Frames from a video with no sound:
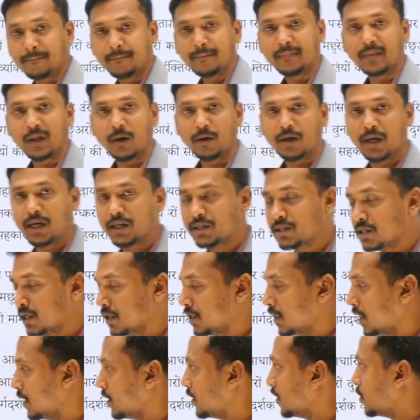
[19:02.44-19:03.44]
ओके
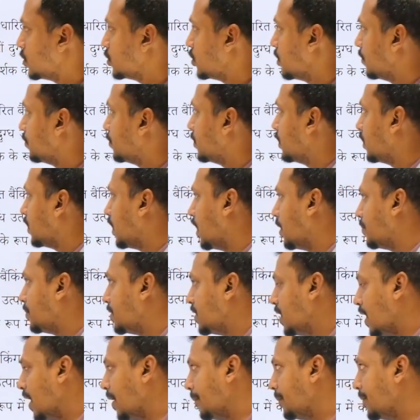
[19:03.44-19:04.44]
सहकारिता शब्द का
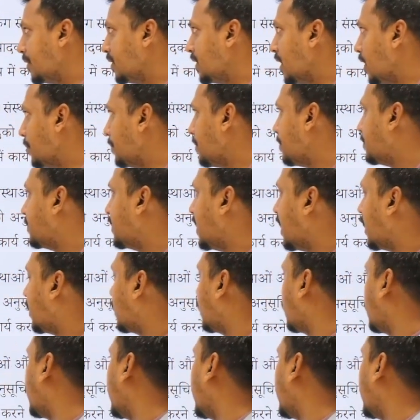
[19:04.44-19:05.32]
भी आपने यहाँ पे ध्यान रखा